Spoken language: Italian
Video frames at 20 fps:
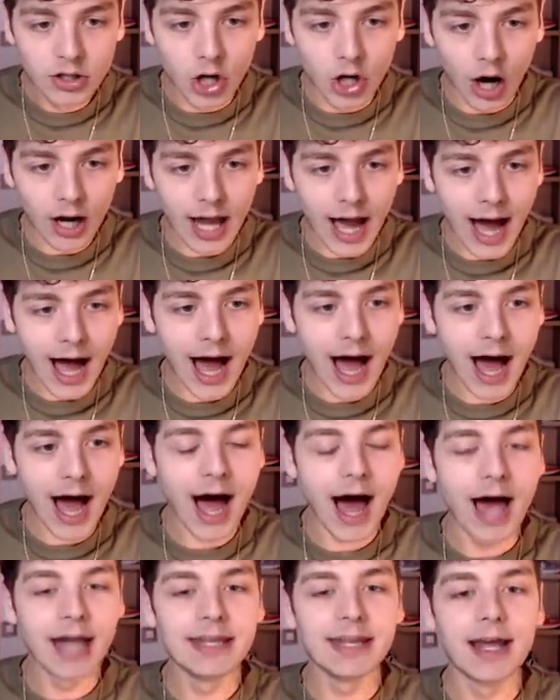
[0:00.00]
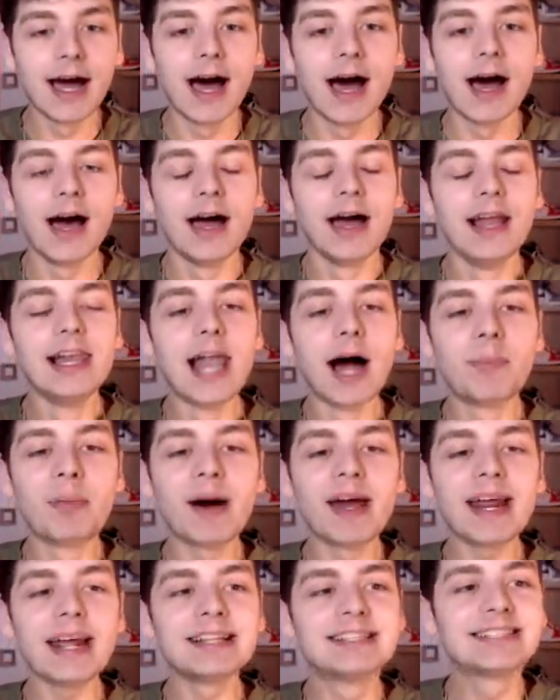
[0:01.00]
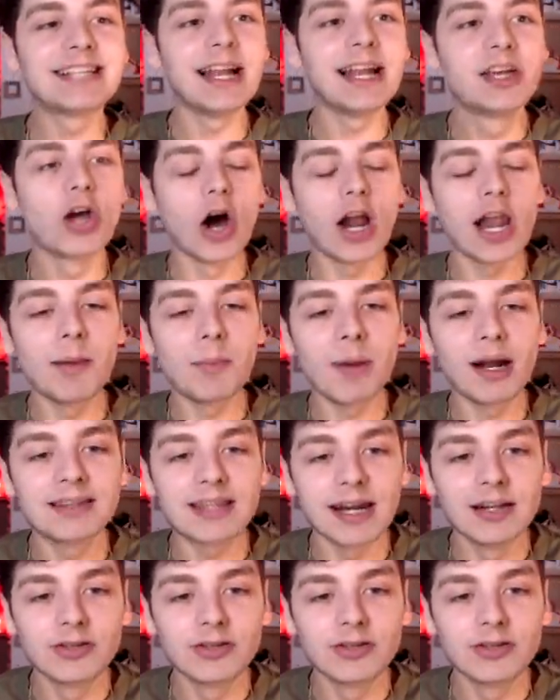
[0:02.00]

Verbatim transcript: Golan, la pareggia il Golem al